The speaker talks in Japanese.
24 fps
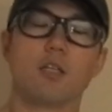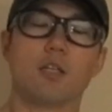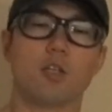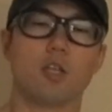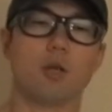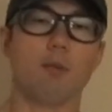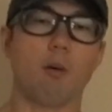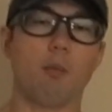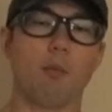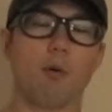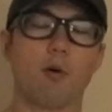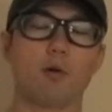
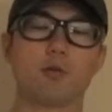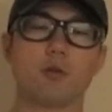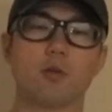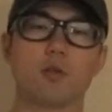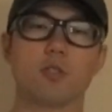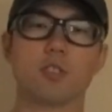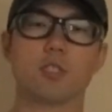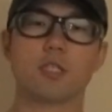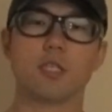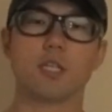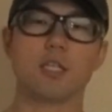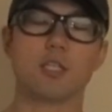例えば僕と
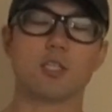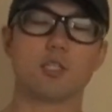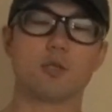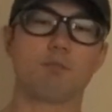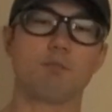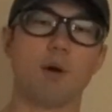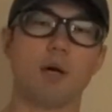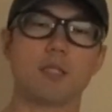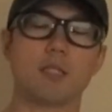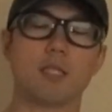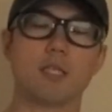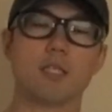一緒に
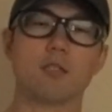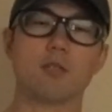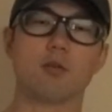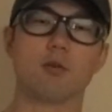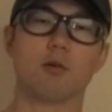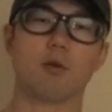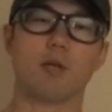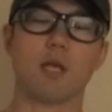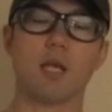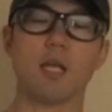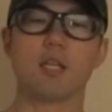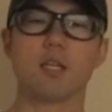10%
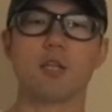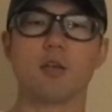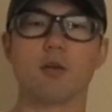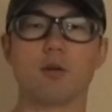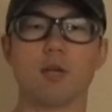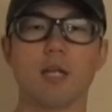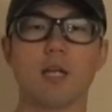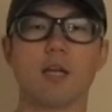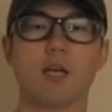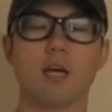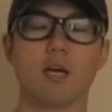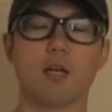の権利を
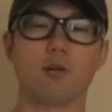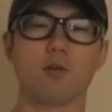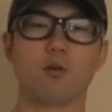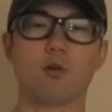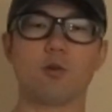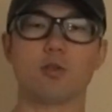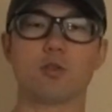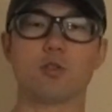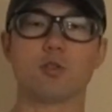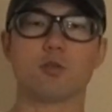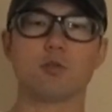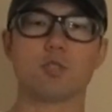ね、あ
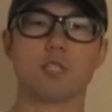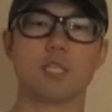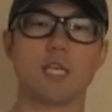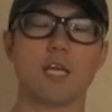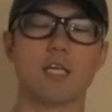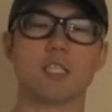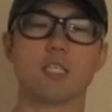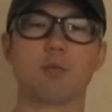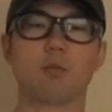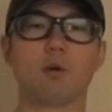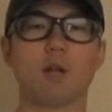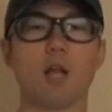の
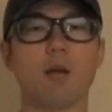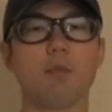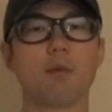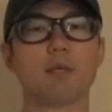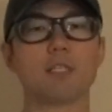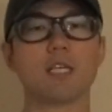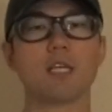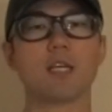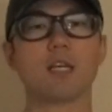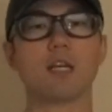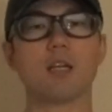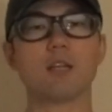シェアしてもらえま
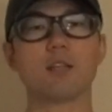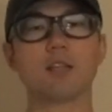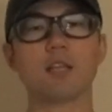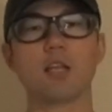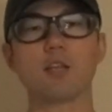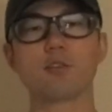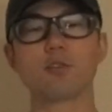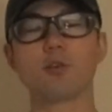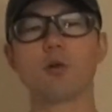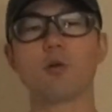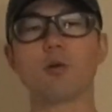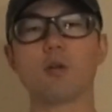せんかって
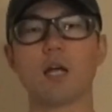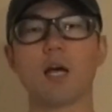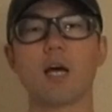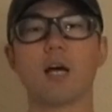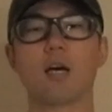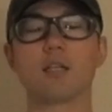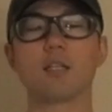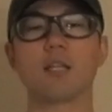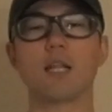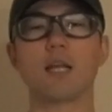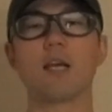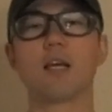いうよう
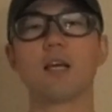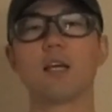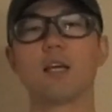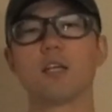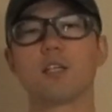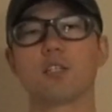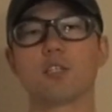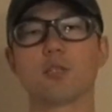な、ね、